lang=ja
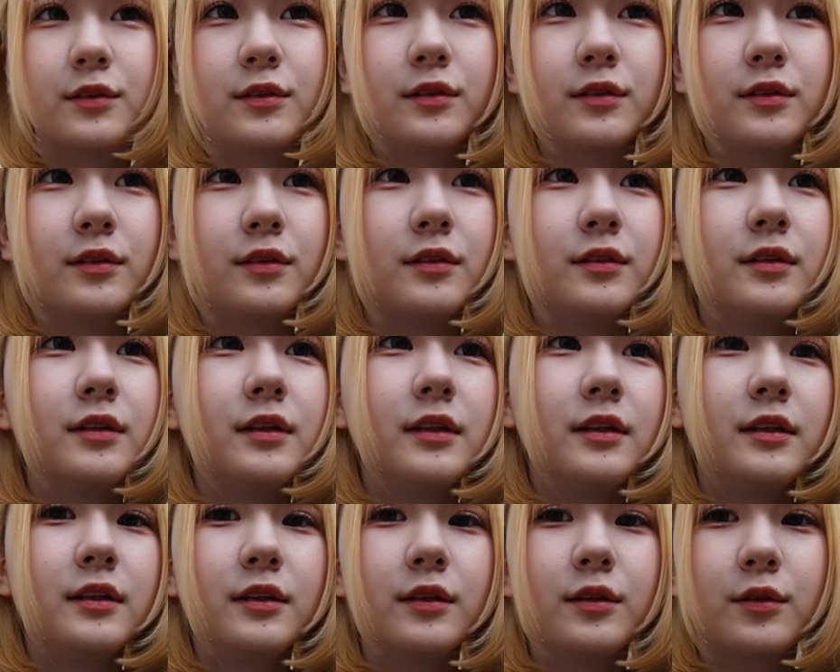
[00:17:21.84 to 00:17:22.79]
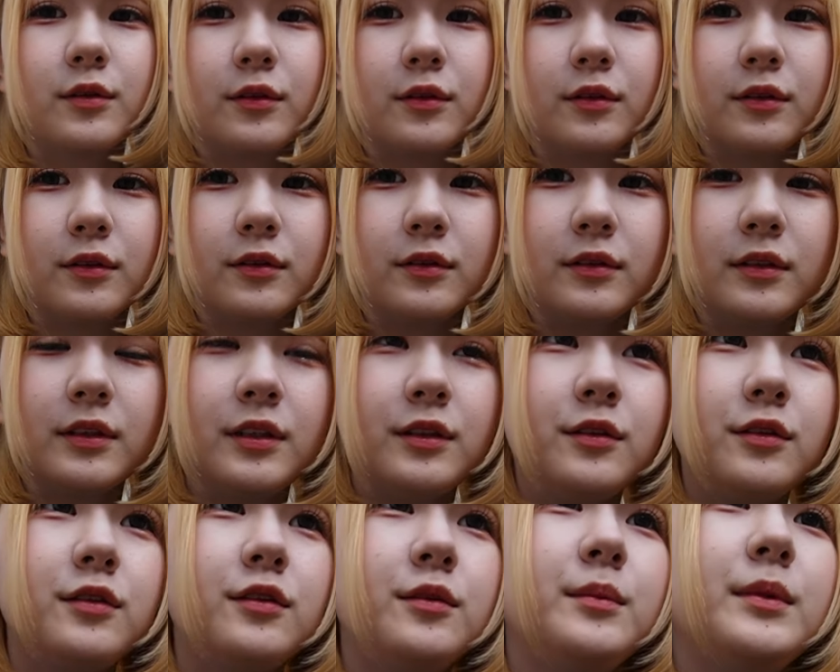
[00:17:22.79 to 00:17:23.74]
ごく、こう、い
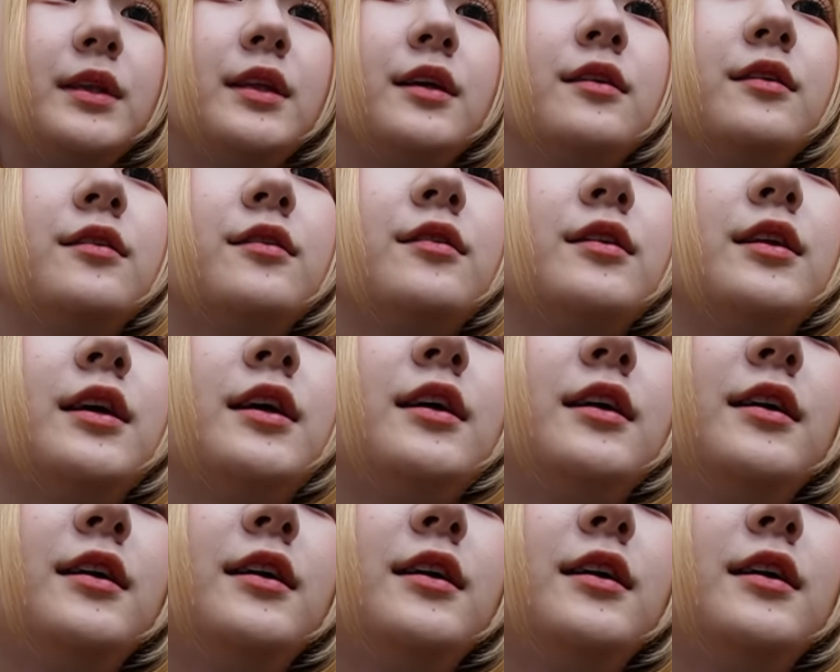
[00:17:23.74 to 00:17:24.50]
ろいろ見てるので、